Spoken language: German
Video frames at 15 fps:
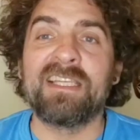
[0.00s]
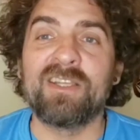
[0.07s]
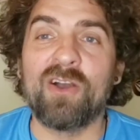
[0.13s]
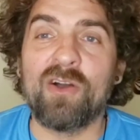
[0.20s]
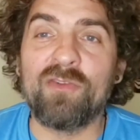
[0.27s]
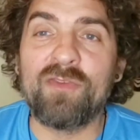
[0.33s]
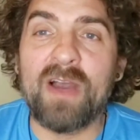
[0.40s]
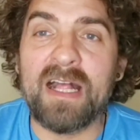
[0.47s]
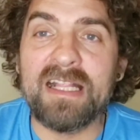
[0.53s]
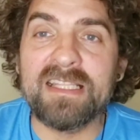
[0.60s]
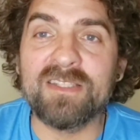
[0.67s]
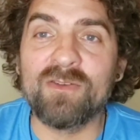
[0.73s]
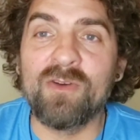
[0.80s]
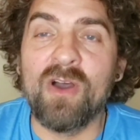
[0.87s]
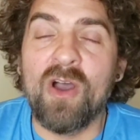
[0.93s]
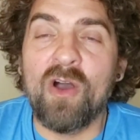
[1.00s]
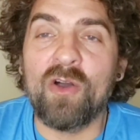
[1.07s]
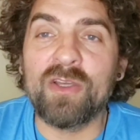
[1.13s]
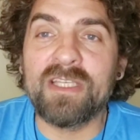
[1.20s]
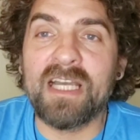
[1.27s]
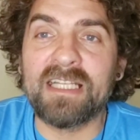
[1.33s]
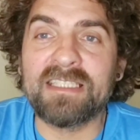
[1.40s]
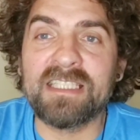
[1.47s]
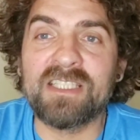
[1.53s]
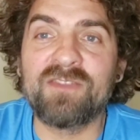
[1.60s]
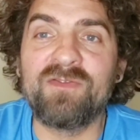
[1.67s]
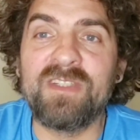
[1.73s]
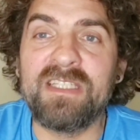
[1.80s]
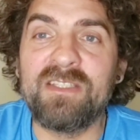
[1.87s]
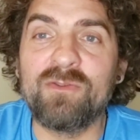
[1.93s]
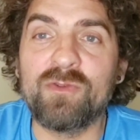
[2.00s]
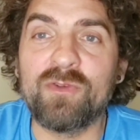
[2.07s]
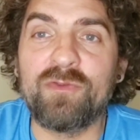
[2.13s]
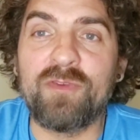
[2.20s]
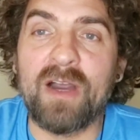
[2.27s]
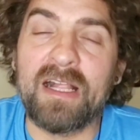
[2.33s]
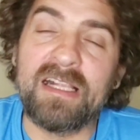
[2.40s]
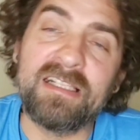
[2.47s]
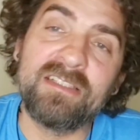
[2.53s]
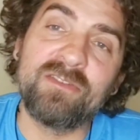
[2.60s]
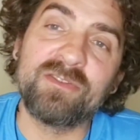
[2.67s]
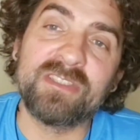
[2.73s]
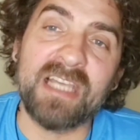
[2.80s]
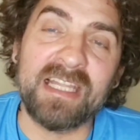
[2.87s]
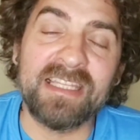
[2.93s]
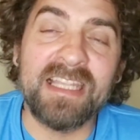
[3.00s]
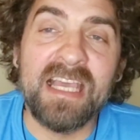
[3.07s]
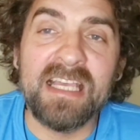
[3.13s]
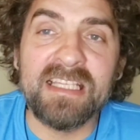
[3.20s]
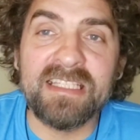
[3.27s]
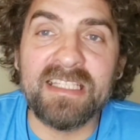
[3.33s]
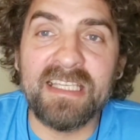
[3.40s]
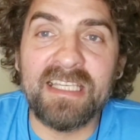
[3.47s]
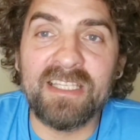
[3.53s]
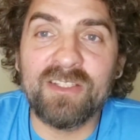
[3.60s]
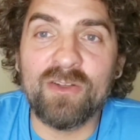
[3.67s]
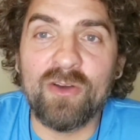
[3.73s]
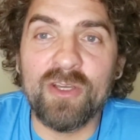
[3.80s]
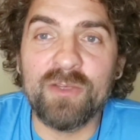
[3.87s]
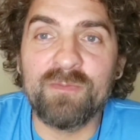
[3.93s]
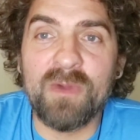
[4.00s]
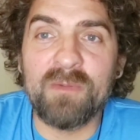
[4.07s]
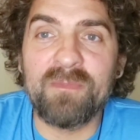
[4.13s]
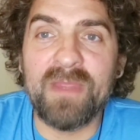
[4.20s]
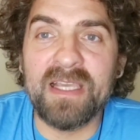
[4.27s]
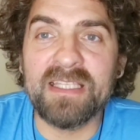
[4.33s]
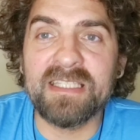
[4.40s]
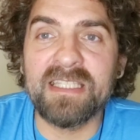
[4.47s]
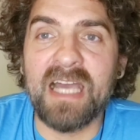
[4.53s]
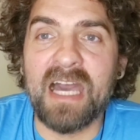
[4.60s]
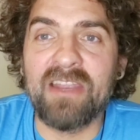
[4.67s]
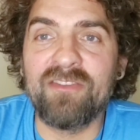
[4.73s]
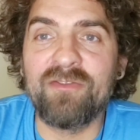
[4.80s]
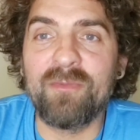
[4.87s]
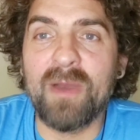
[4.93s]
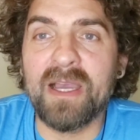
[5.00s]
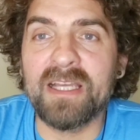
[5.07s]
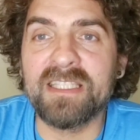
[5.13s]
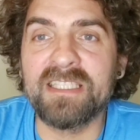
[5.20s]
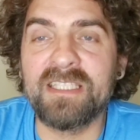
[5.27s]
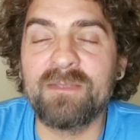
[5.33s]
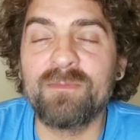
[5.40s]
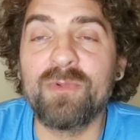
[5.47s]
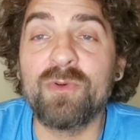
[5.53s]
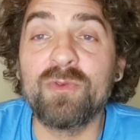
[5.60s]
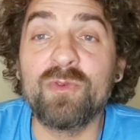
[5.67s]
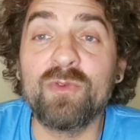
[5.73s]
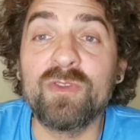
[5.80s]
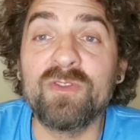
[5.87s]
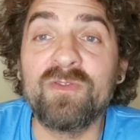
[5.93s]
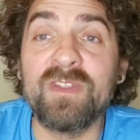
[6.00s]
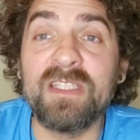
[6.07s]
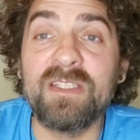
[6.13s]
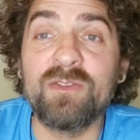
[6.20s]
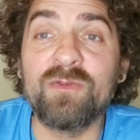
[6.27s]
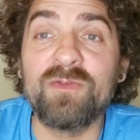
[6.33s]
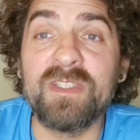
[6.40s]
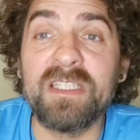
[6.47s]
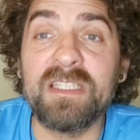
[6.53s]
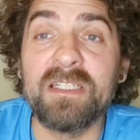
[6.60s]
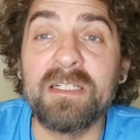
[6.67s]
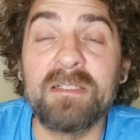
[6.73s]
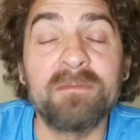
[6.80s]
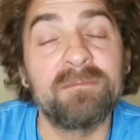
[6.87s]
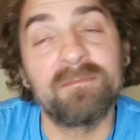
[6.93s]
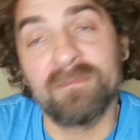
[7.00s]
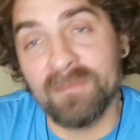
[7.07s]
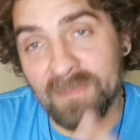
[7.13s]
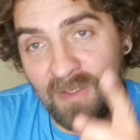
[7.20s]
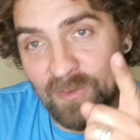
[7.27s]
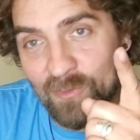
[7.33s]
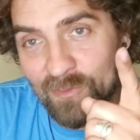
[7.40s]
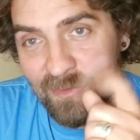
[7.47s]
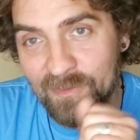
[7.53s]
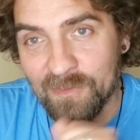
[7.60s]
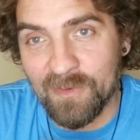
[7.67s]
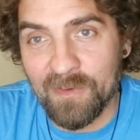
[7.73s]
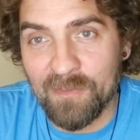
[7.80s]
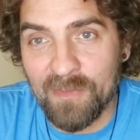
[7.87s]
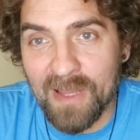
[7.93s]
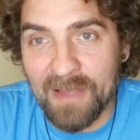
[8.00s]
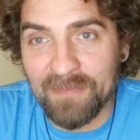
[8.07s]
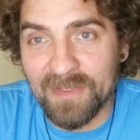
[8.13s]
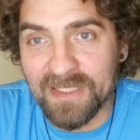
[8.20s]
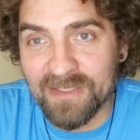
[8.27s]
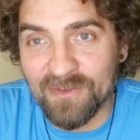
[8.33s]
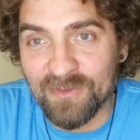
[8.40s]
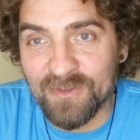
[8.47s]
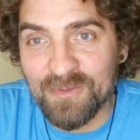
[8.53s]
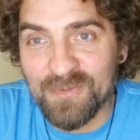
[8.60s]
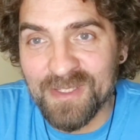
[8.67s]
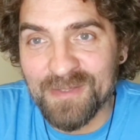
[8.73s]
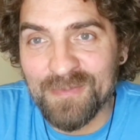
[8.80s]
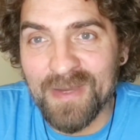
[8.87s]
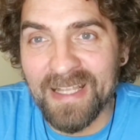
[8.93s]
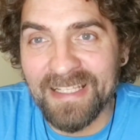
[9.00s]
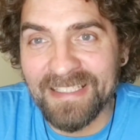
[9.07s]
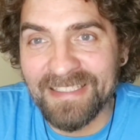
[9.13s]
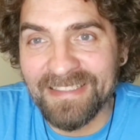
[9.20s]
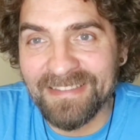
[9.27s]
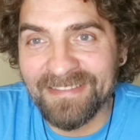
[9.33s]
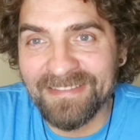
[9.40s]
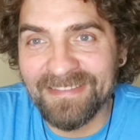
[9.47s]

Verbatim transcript: Ich hoffe also, euch hat das Video gefallen und dann sehe ich euch beim nächsten Hanfmagazin Produktvideo wieder. Und bleibt gesund, bis bald.